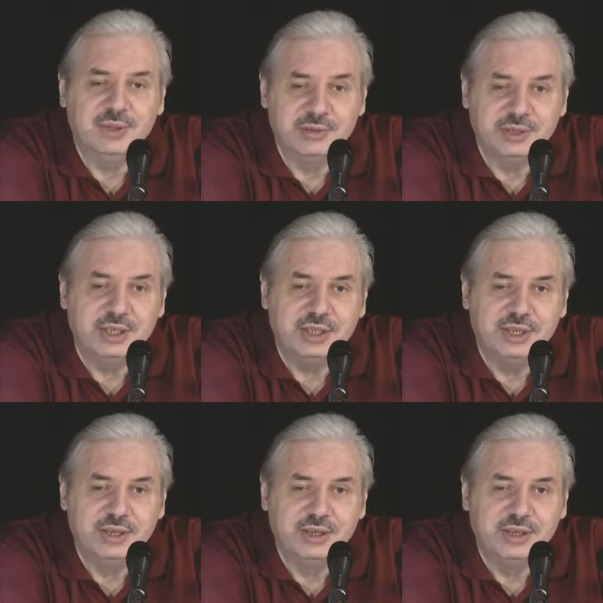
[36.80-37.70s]
Ну, знаете,
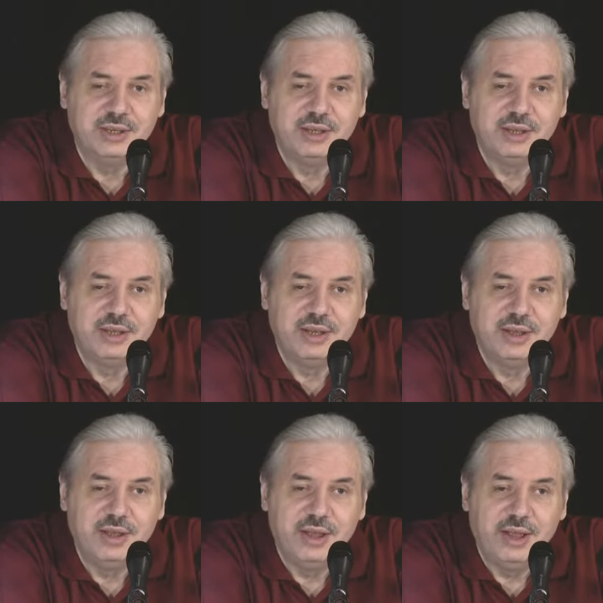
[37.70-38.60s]
да?
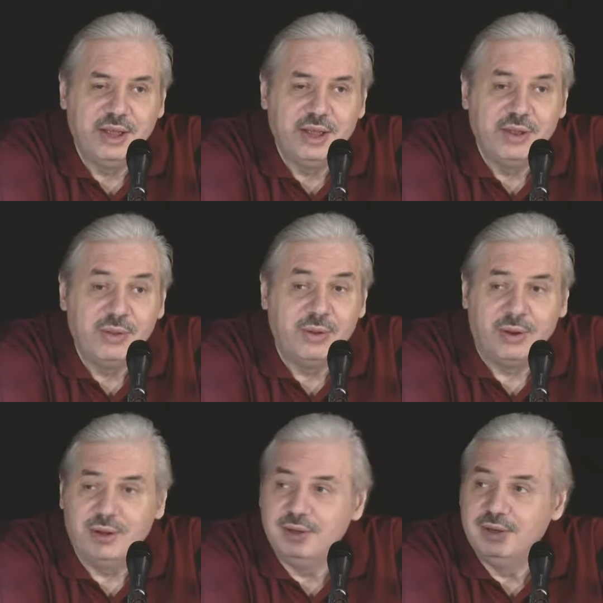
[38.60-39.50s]

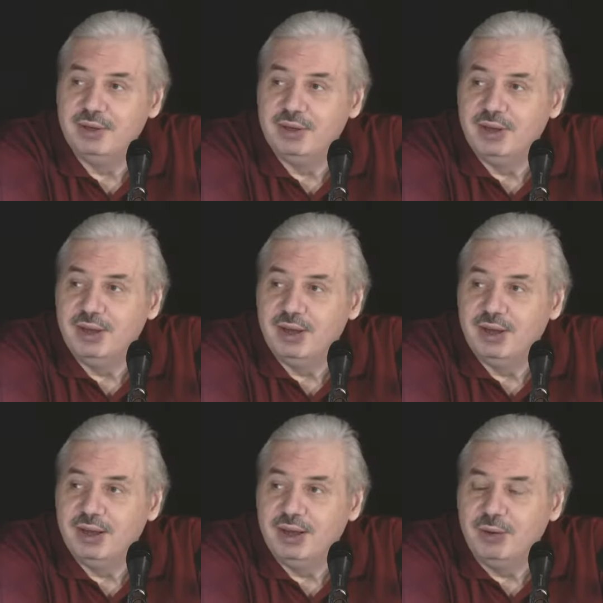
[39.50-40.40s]
Но
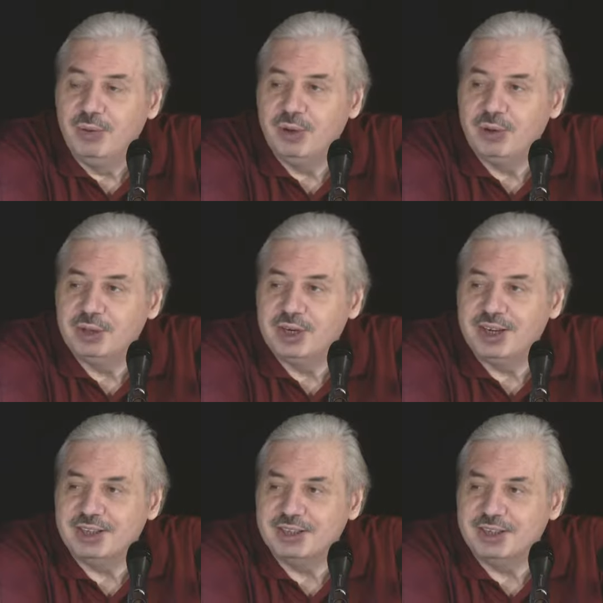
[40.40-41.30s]
углерод
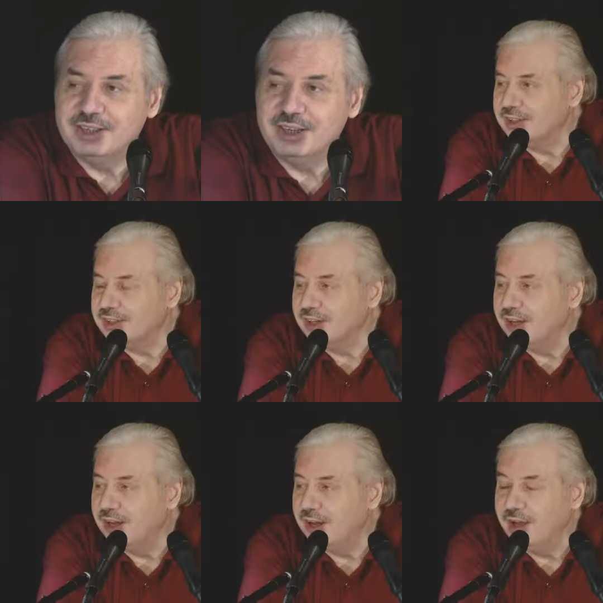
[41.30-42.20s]
13 концентрация.
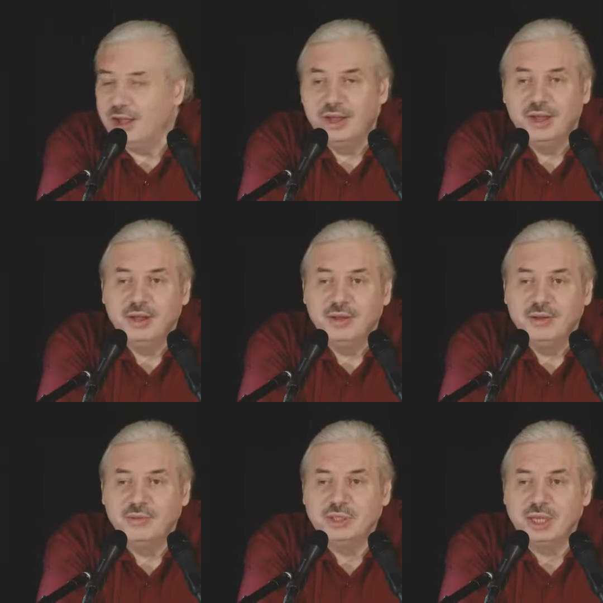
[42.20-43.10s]

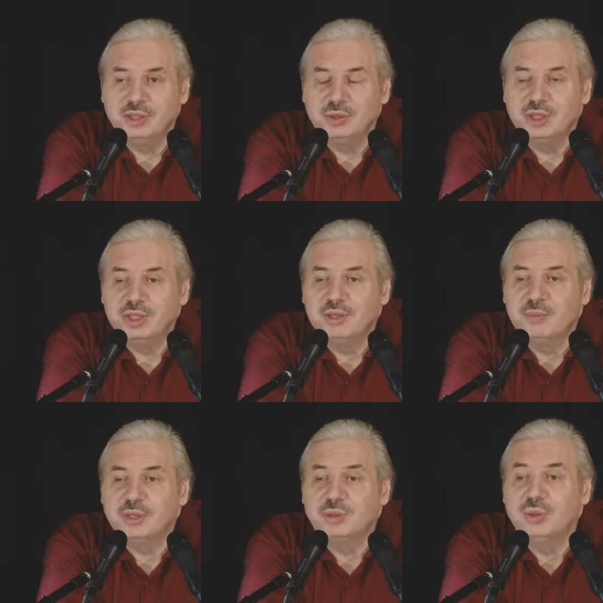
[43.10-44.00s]
Ну, вы знаете, что даже
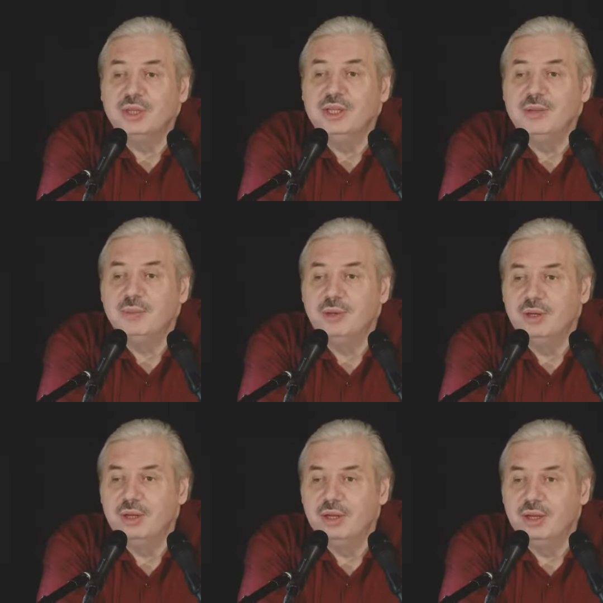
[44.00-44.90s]
простой дым
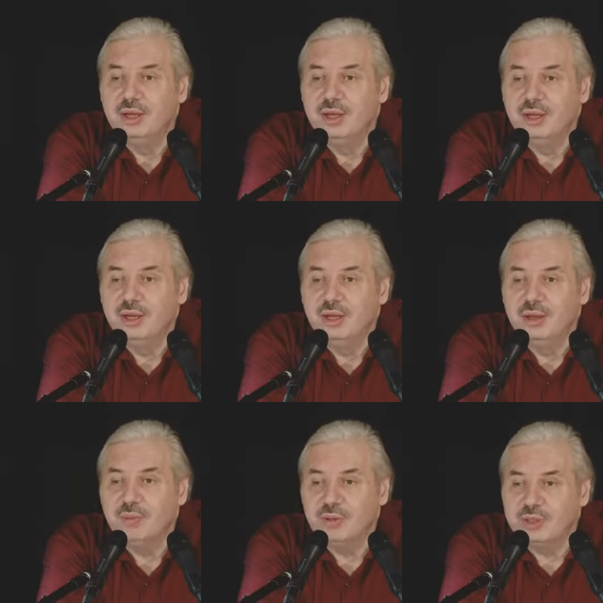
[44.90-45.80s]

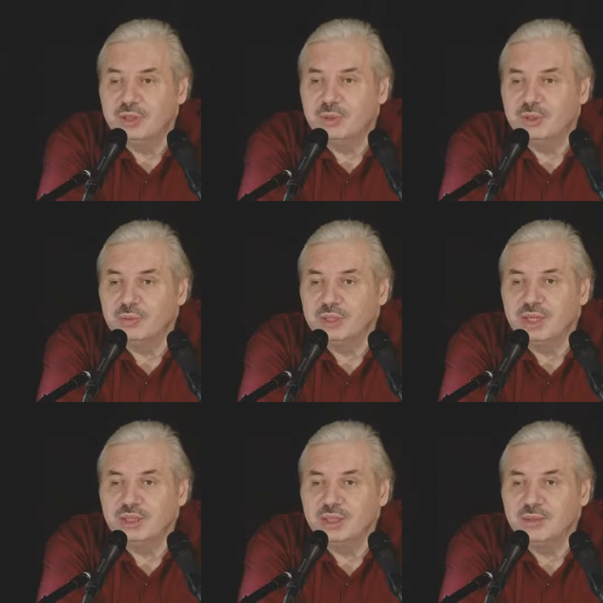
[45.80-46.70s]
под воздействием
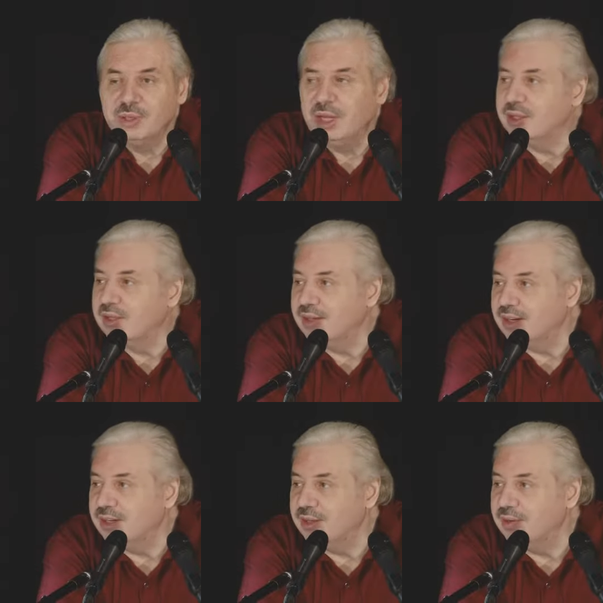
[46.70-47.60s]
резко изменяет
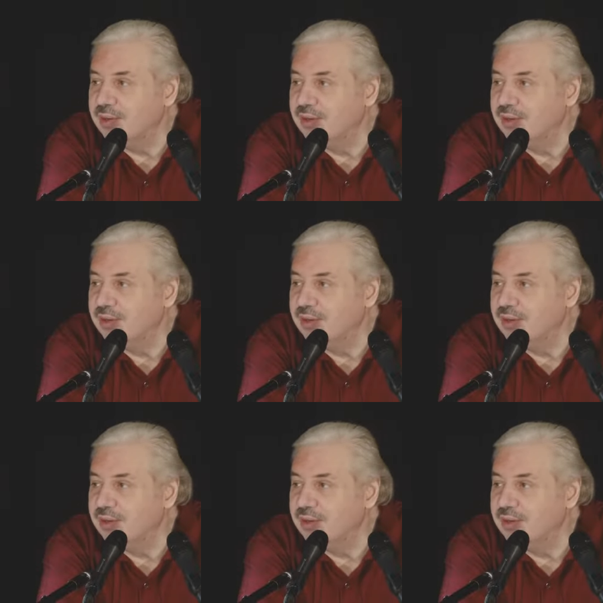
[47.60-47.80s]
картину.